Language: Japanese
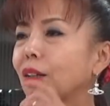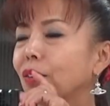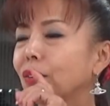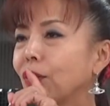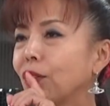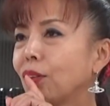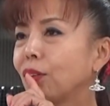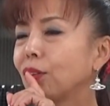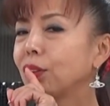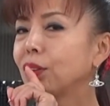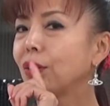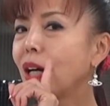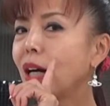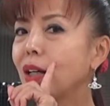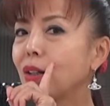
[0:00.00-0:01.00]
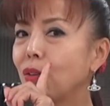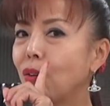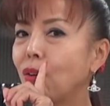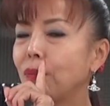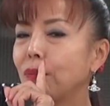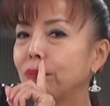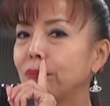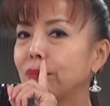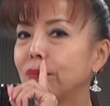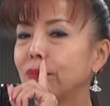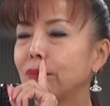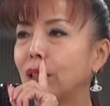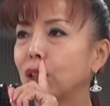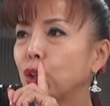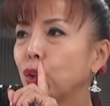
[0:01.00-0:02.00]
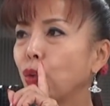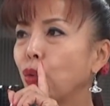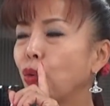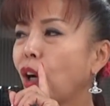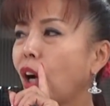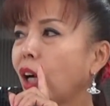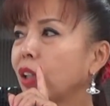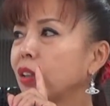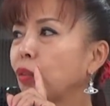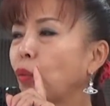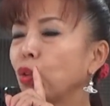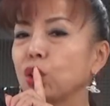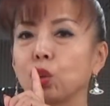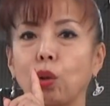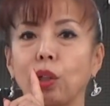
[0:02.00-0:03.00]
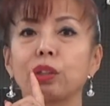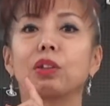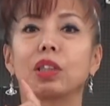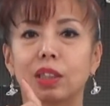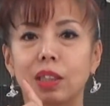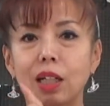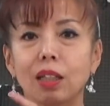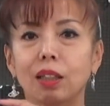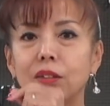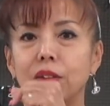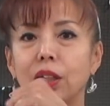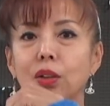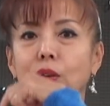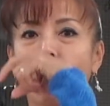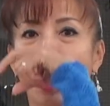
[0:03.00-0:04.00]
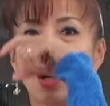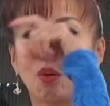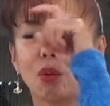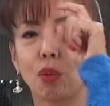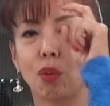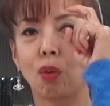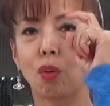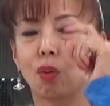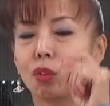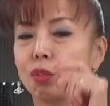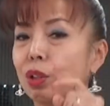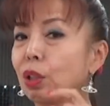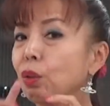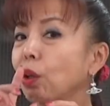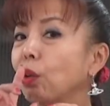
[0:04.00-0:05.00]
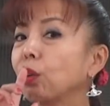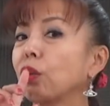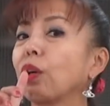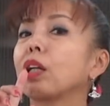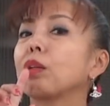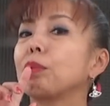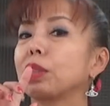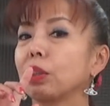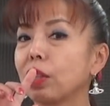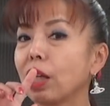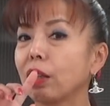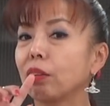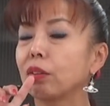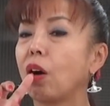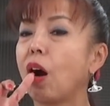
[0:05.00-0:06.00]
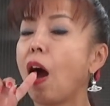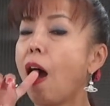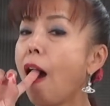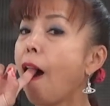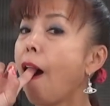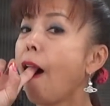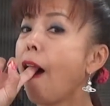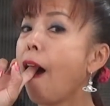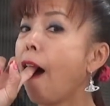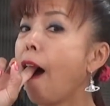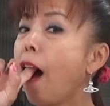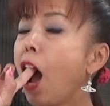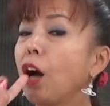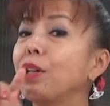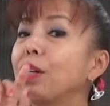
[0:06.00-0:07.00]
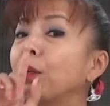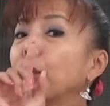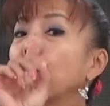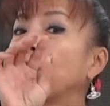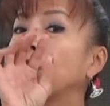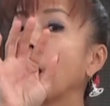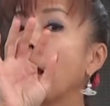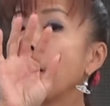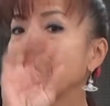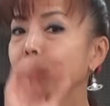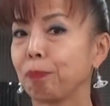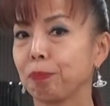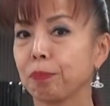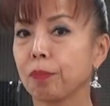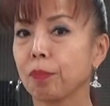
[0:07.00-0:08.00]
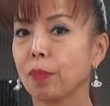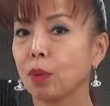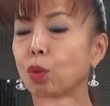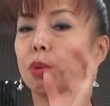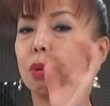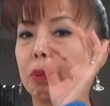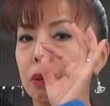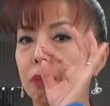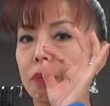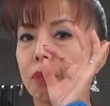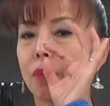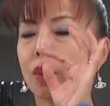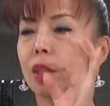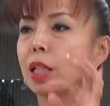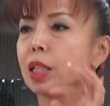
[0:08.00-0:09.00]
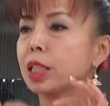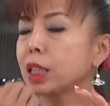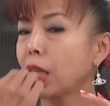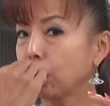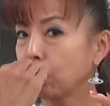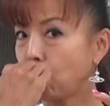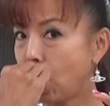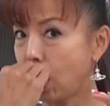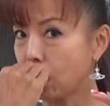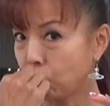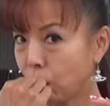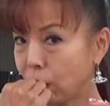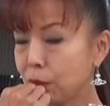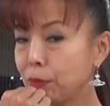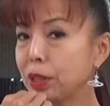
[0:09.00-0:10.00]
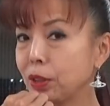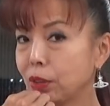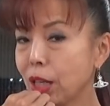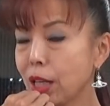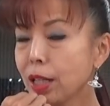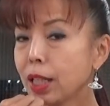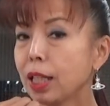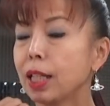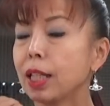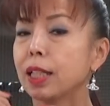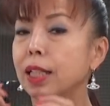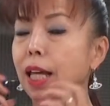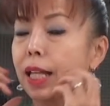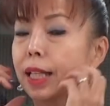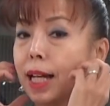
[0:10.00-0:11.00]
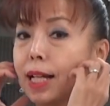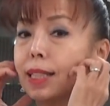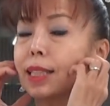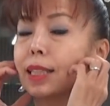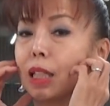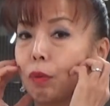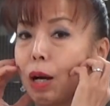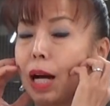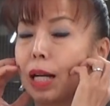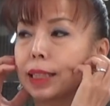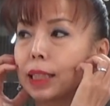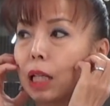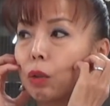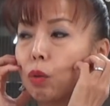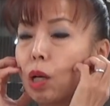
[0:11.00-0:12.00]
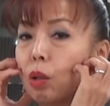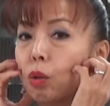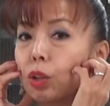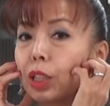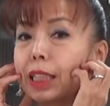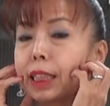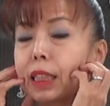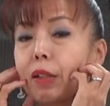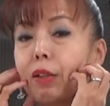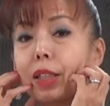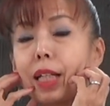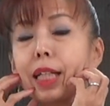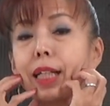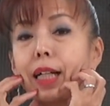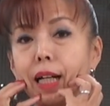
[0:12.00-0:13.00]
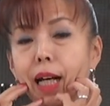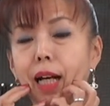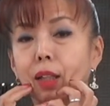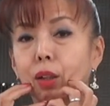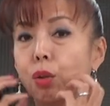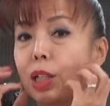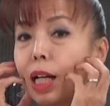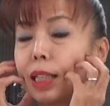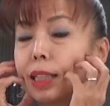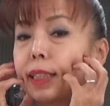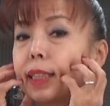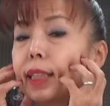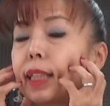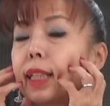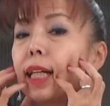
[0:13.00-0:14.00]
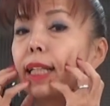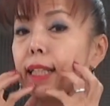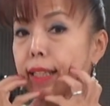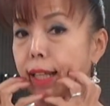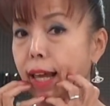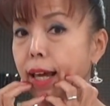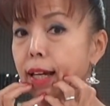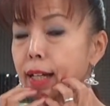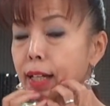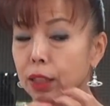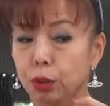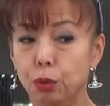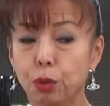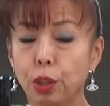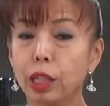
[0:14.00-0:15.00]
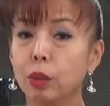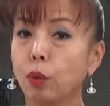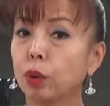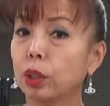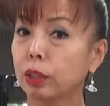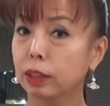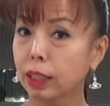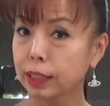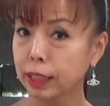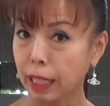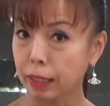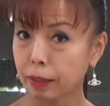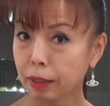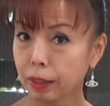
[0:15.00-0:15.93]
この上顎、まあ、上顎骨とか言うんですか上の顎の上の顎って分かりますよねこの、はい、上の土手の部分で下の顎ありますよねでダンスでは下の顎って使わないから取り外していただいてその辺に置いてください